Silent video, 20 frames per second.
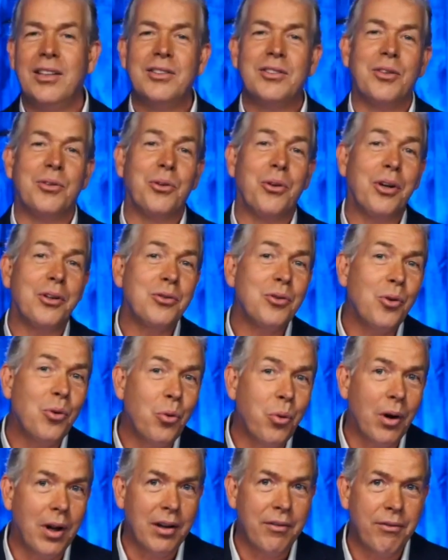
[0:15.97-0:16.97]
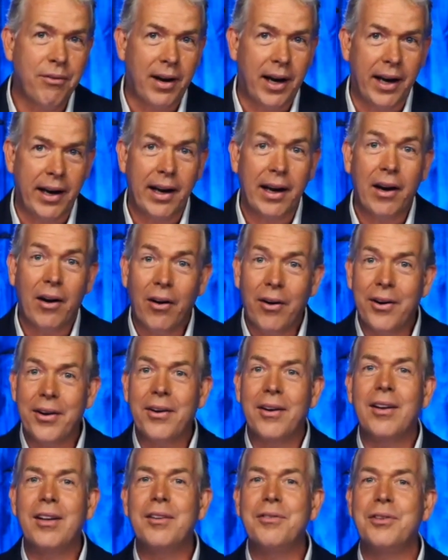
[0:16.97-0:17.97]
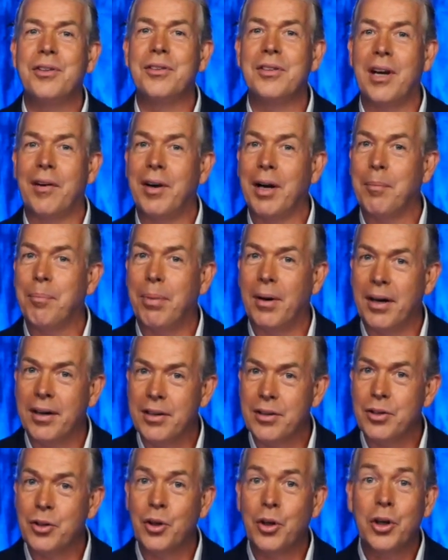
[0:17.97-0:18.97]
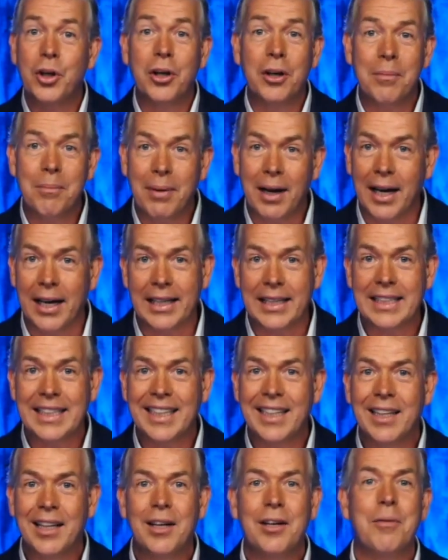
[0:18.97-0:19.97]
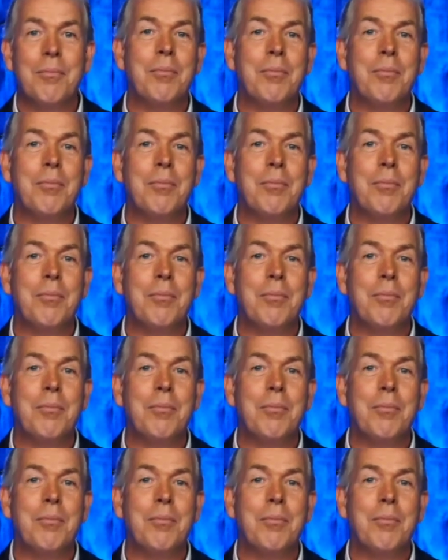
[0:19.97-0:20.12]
Чтобы пройти квалификацию, все ваши прямые партнеры в совокупности